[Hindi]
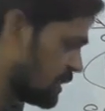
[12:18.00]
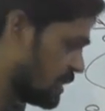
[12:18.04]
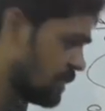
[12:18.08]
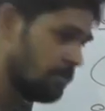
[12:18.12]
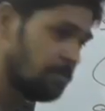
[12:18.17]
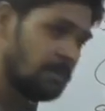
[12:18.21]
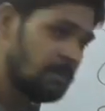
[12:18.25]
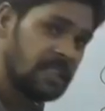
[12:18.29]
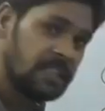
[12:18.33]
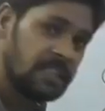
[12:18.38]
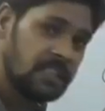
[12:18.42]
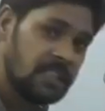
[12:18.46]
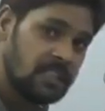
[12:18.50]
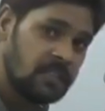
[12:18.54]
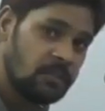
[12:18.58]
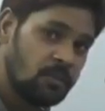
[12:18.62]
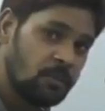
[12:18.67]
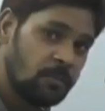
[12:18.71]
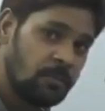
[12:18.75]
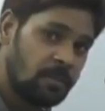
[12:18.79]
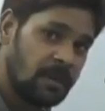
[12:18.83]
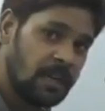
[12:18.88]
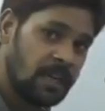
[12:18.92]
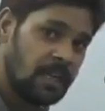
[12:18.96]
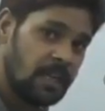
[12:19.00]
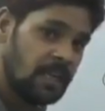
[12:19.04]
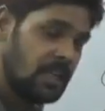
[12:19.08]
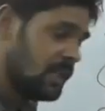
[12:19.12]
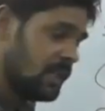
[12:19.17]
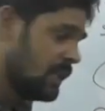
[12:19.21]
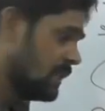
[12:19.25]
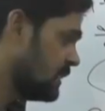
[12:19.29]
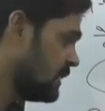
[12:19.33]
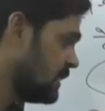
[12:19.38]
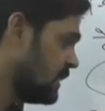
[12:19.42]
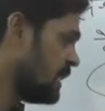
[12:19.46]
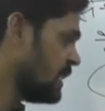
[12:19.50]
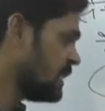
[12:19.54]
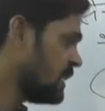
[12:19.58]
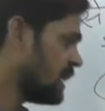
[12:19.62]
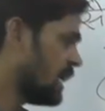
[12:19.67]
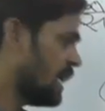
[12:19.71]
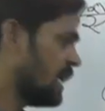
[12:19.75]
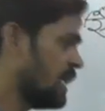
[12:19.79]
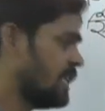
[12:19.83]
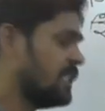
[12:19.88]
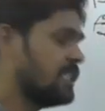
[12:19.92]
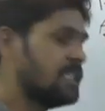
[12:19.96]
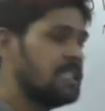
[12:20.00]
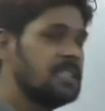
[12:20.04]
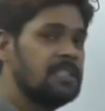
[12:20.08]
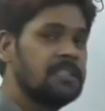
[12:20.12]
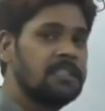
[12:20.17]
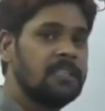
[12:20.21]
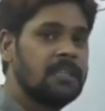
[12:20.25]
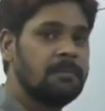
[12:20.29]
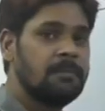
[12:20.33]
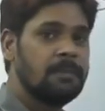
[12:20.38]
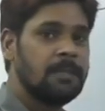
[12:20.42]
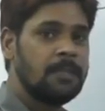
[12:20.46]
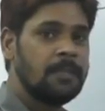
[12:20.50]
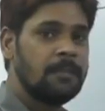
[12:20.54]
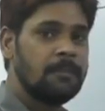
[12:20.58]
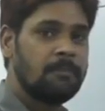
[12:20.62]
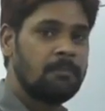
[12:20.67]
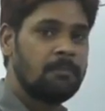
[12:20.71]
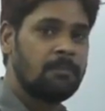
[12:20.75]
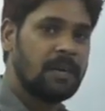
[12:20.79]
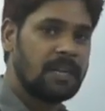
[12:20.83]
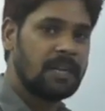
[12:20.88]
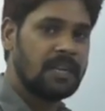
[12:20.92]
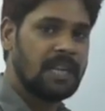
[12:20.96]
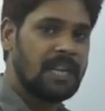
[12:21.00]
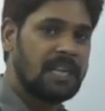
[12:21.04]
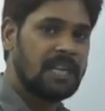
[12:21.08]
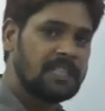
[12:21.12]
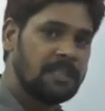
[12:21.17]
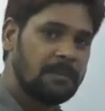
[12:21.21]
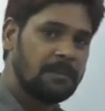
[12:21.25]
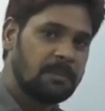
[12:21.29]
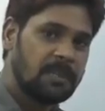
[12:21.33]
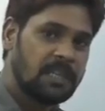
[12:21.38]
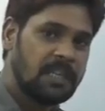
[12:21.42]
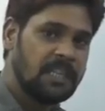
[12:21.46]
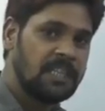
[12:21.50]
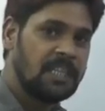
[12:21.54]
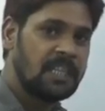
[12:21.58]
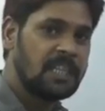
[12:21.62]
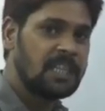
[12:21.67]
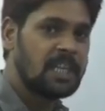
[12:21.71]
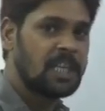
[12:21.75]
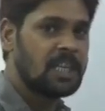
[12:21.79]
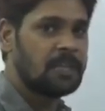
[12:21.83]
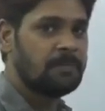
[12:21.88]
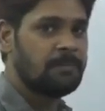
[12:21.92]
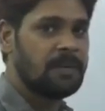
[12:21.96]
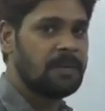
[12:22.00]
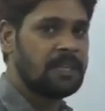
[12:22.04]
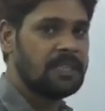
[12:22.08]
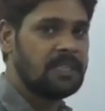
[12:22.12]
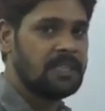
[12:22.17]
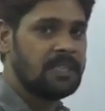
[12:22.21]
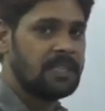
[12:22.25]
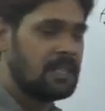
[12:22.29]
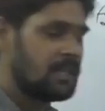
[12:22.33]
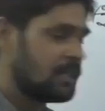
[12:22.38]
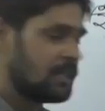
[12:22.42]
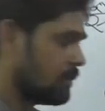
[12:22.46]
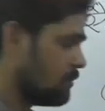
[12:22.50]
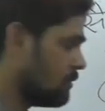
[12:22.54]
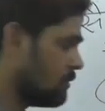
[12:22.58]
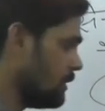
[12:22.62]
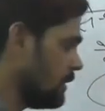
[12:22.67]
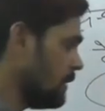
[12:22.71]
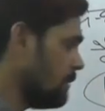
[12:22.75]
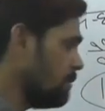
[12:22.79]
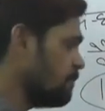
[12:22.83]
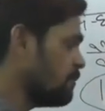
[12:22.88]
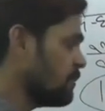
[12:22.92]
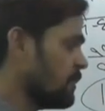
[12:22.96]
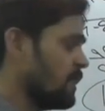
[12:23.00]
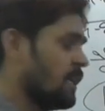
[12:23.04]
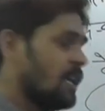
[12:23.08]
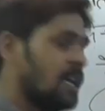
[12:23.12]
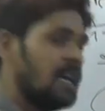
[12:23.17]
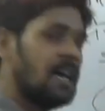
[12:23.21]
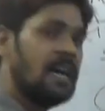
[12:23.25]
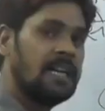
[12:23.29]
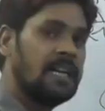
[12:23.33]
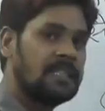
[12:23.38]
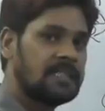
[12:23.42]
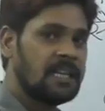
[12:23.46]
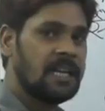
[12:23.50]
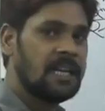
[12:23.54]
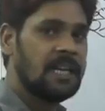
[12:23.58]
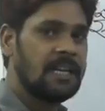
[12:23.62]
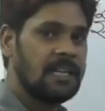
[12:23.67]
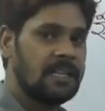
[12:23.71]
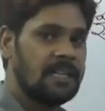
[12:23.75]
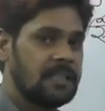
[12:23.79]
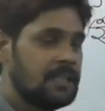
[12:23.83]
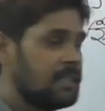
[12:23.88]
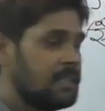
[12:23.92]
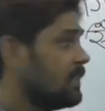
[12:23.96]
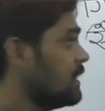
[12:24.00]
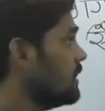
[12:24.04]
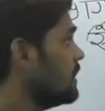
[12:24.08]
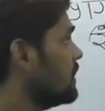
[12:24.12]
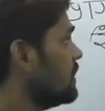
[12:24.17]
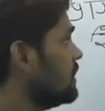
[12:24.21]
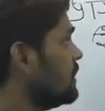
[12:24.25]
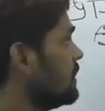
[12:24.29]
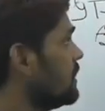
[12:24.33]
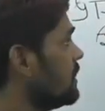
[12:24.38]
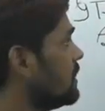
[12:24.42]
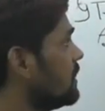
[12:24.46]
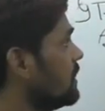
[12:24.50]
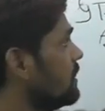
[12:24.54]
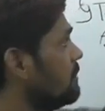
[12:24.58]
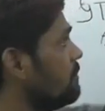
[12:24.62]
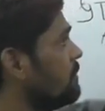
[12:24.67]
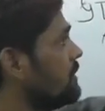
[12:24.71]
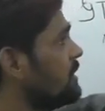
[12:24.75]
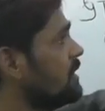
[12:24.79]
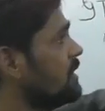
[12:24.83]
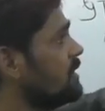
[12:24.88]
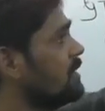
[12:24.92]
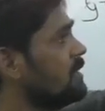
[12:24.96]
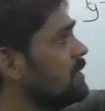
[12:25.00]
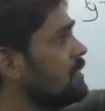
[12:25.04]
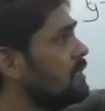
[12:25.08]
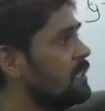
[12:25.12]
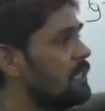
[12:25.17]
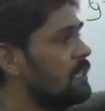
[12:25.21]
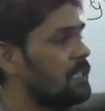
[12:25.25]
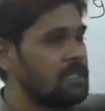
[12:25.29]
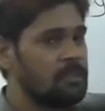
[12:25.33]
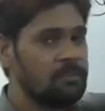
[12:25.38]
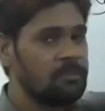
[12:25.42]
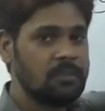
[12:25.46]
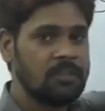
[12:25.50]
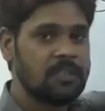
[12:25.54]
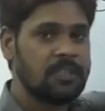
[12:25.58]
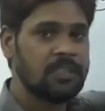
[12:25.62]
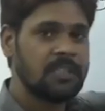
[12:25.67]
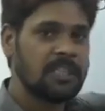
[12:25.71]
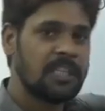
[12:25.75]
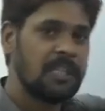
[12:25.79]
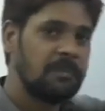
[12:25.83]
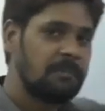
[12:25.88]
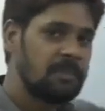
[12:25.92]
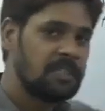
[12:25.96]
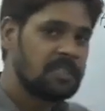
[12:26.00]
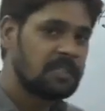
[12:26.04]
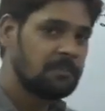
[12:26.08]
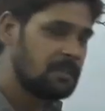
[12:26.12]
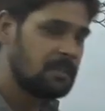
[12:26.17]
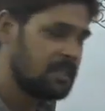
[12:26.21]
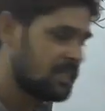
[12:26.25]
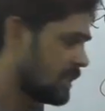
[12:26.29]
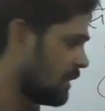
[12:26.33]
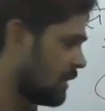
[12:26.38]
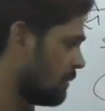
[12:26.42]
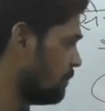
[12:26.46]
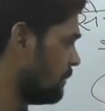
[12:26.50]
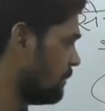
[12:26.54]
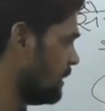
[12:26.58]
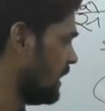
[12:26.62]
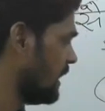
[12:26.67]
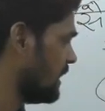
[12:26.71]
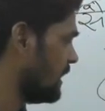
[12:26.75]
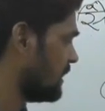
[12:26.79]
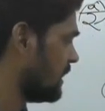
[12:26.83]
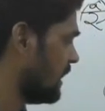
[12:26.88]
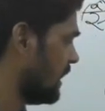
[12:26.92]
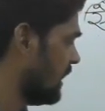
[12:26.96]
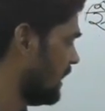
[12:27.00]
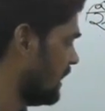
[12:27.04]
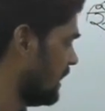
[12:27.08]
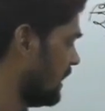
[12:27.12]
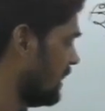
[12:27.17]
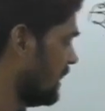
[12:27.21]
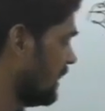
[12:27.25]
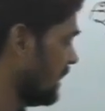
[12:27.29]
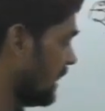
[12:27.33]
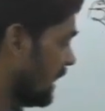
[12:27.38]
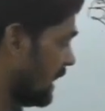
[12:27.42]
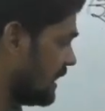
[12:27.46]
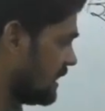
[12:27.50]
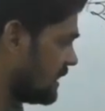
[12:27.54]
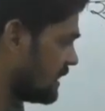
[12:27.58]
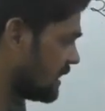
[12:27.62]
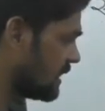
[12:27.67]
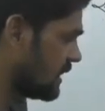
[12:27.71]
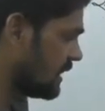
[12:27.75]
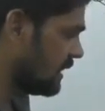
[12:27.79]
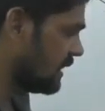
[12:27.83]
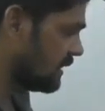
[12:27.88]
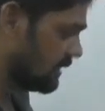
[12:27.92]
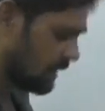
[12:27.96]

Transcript: संबंधित गुफा ये सारी चीज़ें भी पढ़ना एकदम क्लियर कट पढ़िएगा क्योंकि आता है टीजीटी, पीजीटी, नेट यूजीसी, केबीएस में सब में आता है इसके